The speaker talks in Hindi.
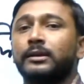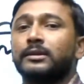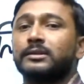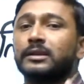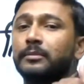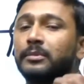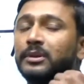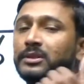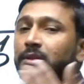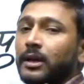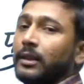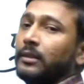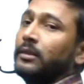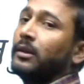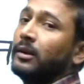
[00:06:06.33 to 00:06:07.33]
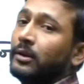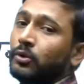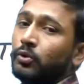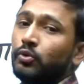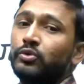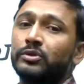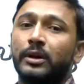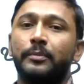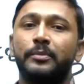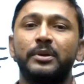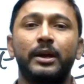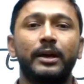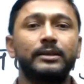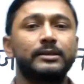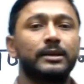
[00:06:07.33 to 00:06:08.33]
सभी छात्र कुछ
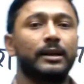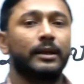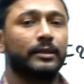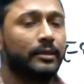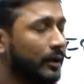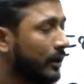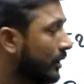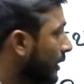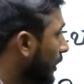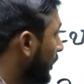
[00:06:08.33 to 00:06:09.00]
अभियान चलाते हैं